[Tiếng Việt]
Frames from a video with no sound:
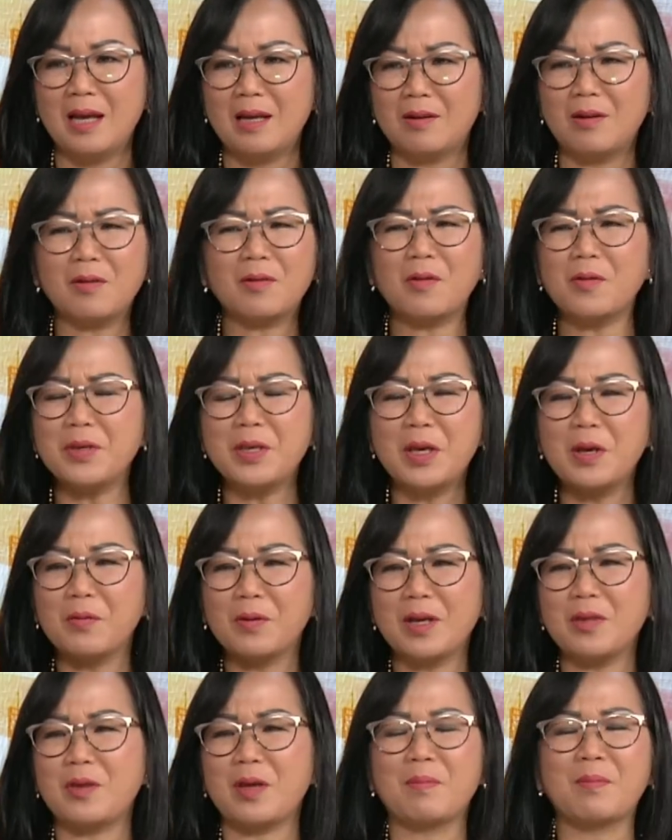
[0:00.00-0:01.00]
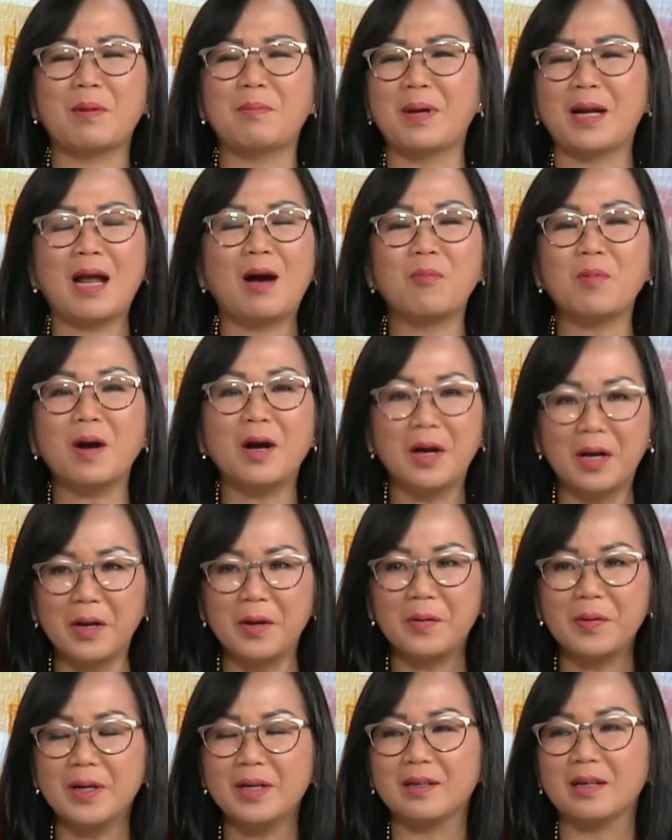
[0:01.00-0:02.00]
Nó có nhiều cái chuyện mà mình không có
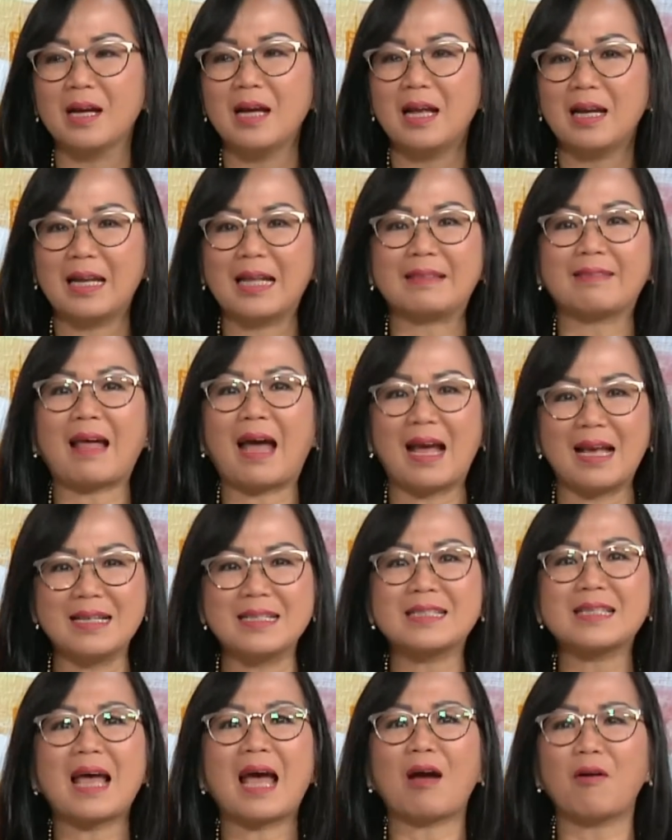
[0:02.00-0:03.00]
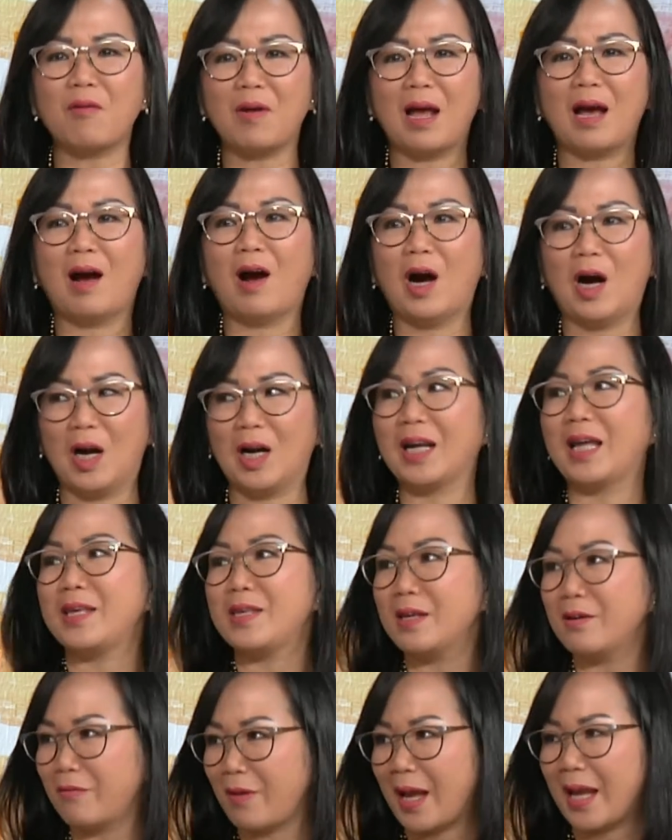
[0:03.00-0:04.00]
hiểu được là tại sao là họ lại
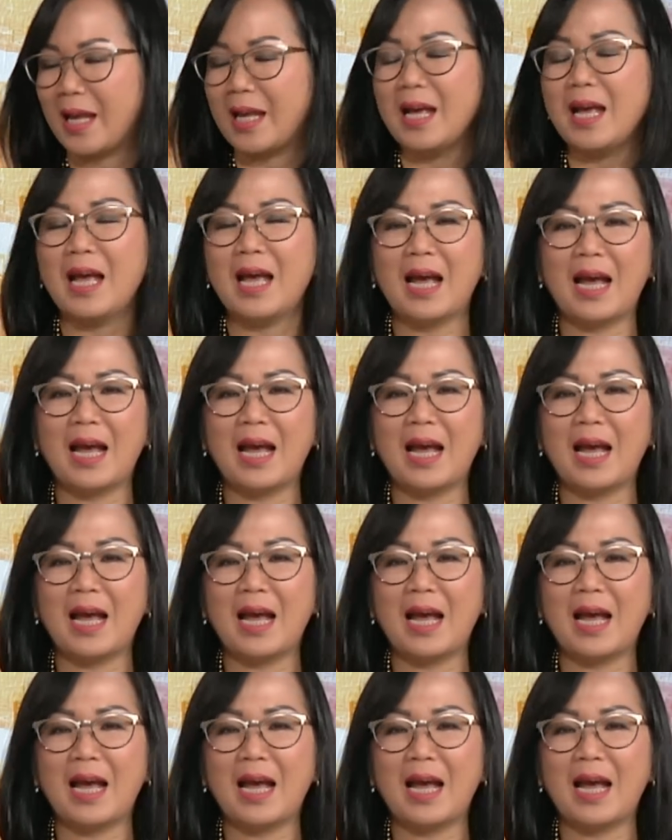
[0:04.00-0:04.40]
như vậy.